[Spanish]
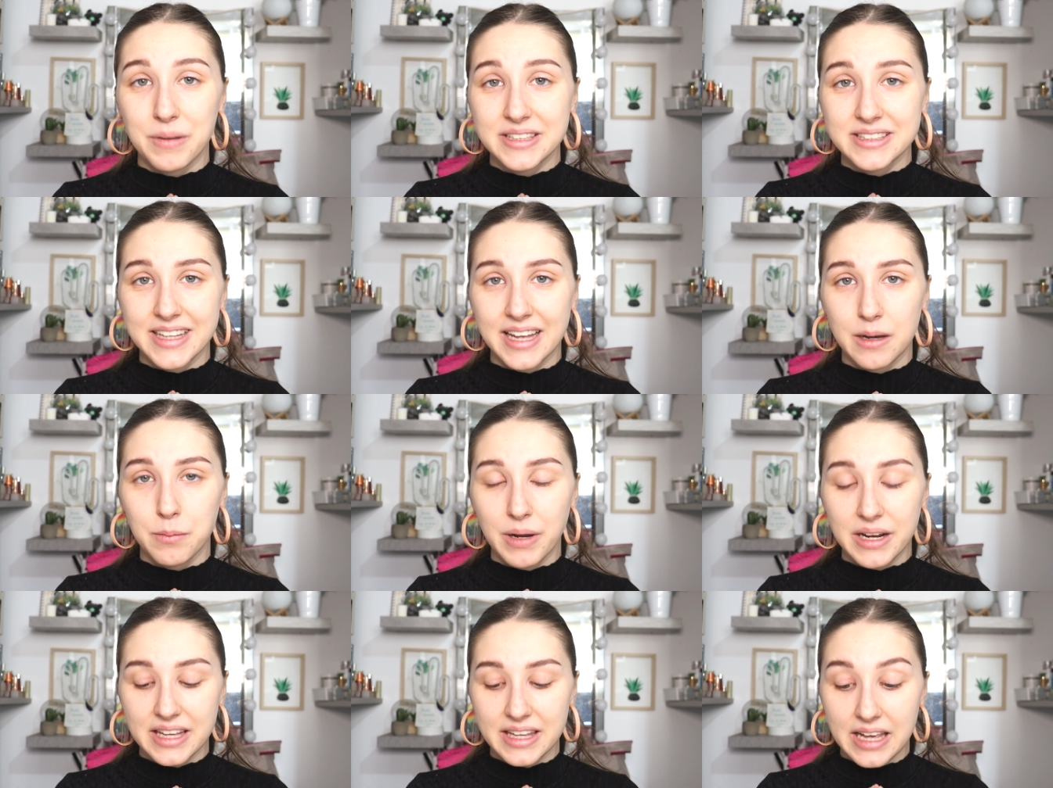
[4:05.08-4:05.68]

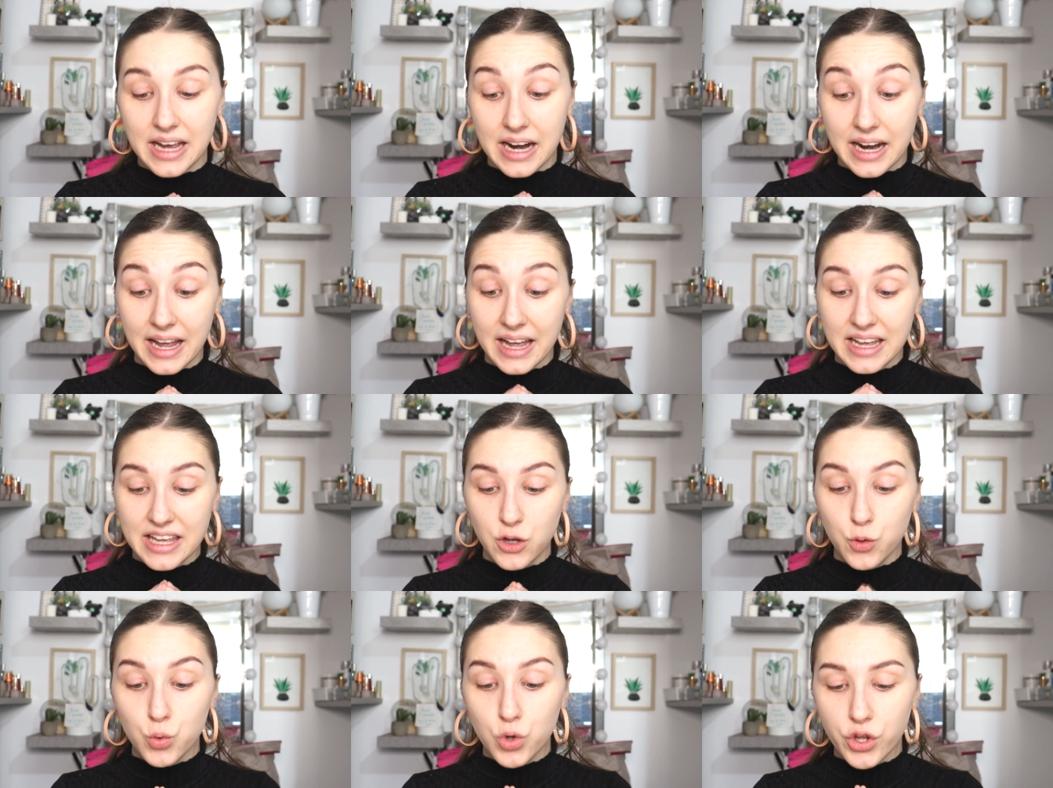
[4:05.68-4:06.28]
amante del
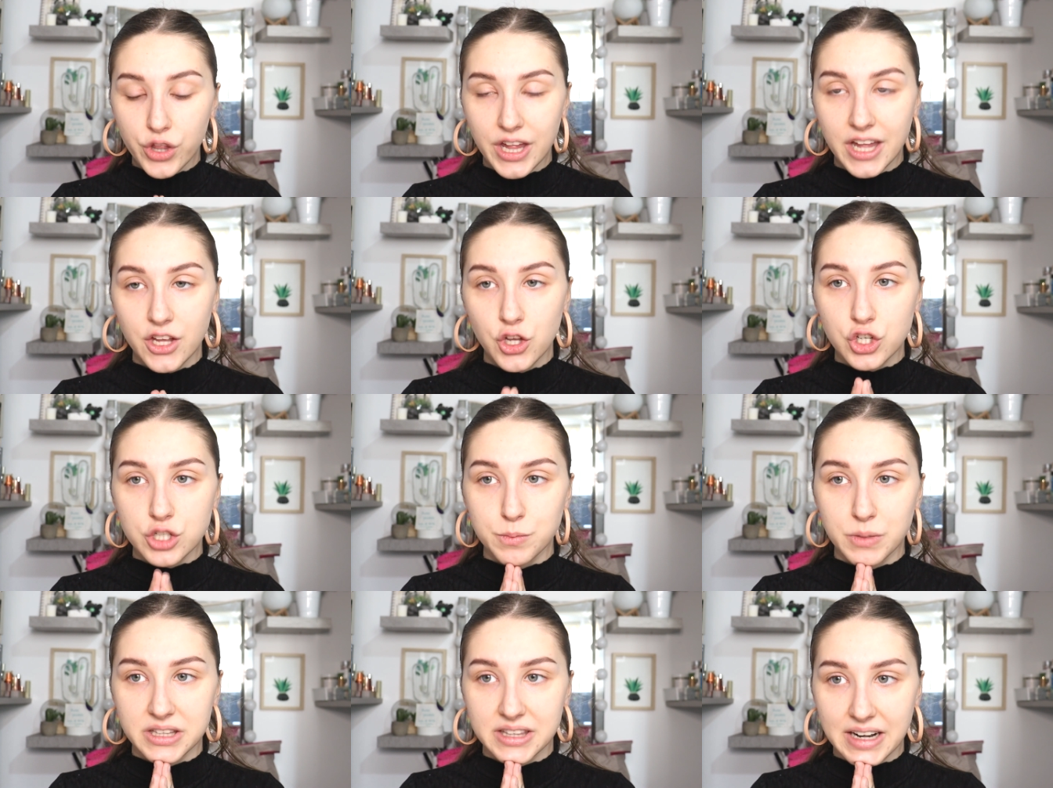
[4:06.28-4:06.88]
maquillaje y uno de
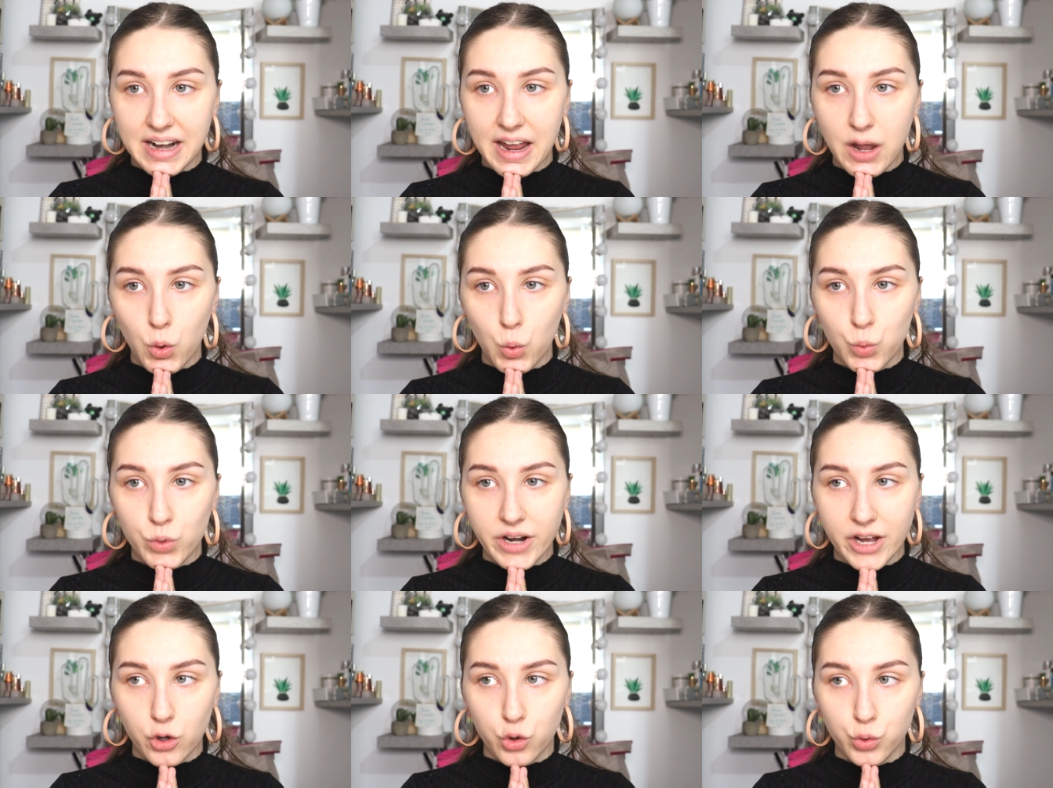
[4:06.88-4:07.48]
ellos me
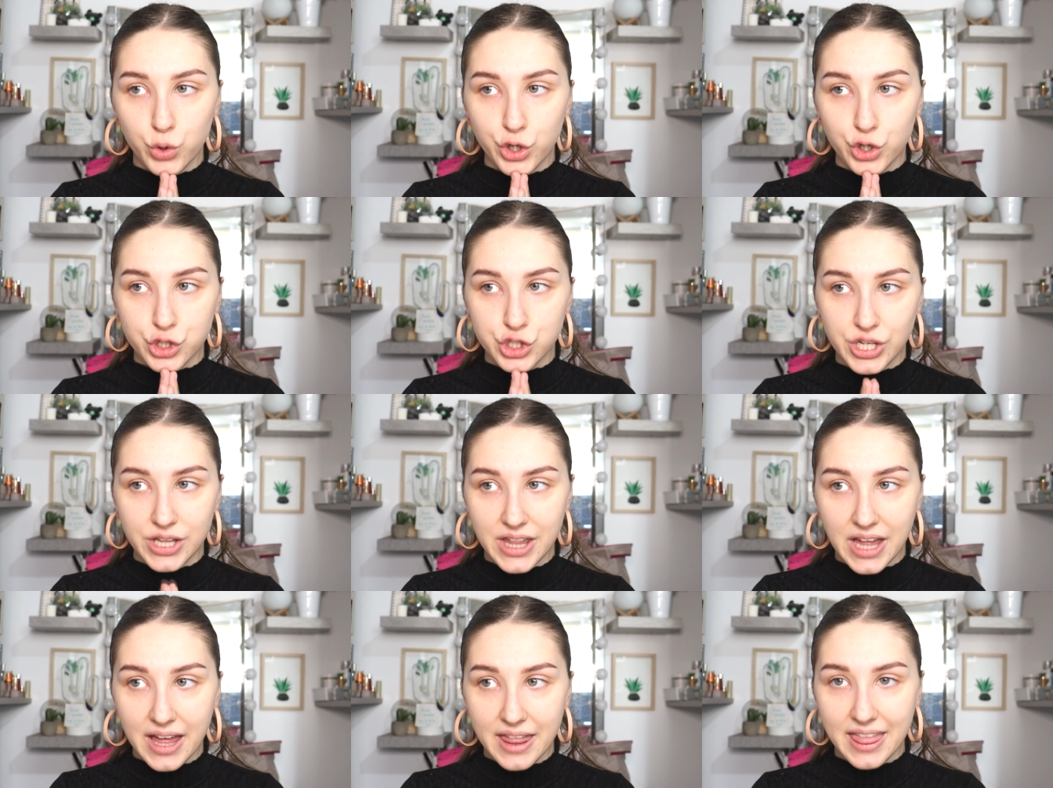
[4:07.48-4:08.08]
trae una
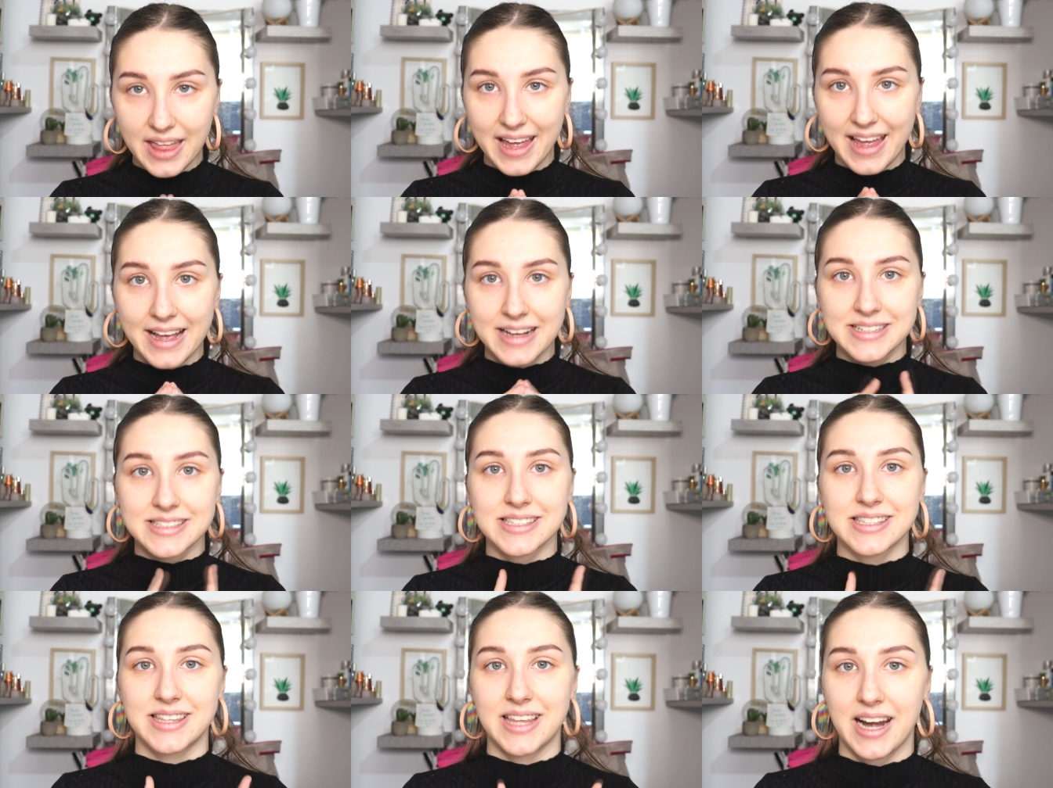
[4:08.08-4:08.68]
curiosidad
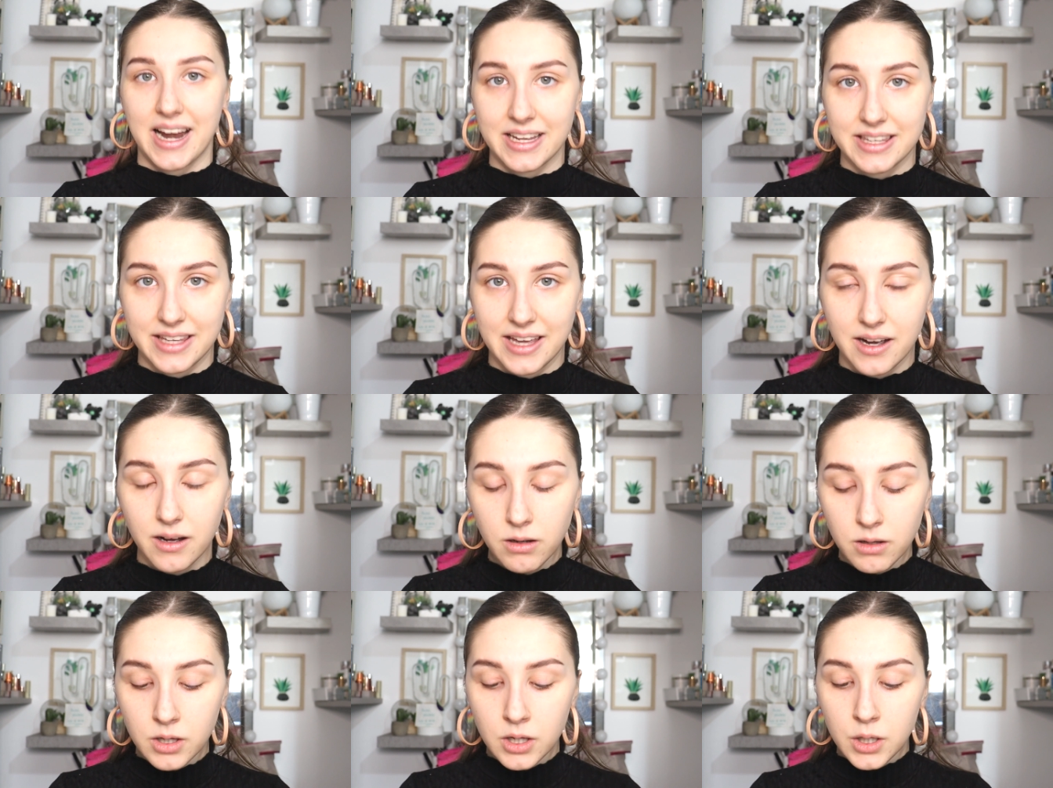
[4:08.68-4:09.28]

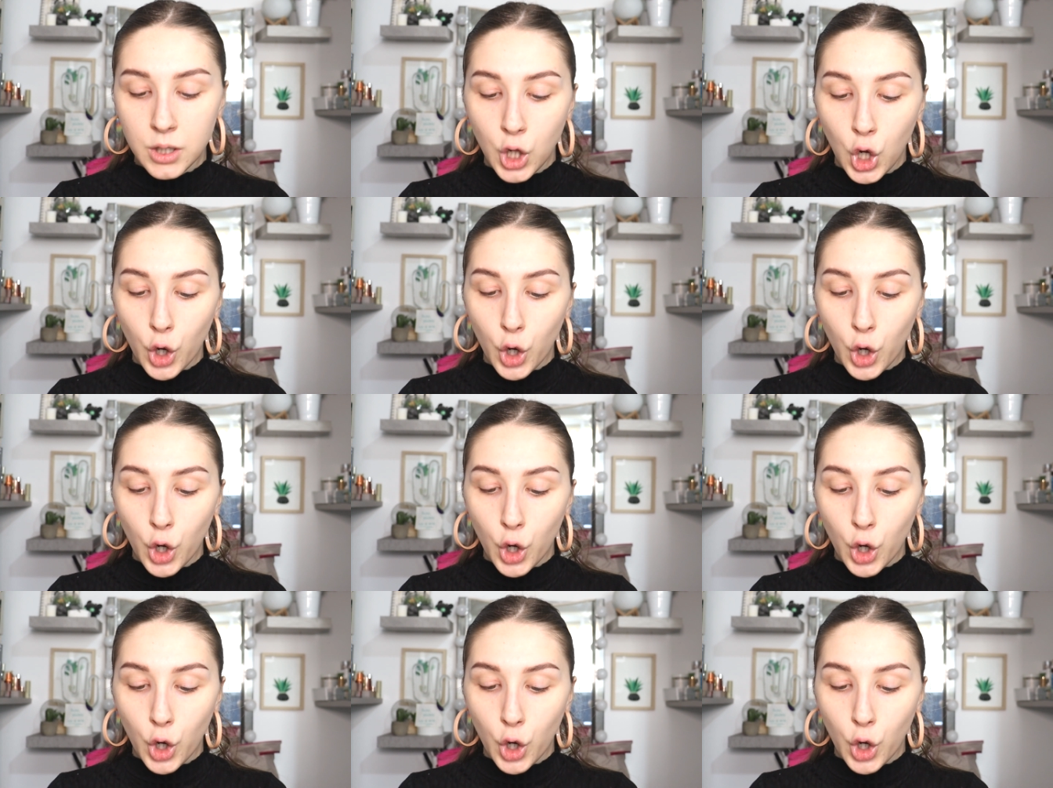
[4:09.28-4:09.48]
extraña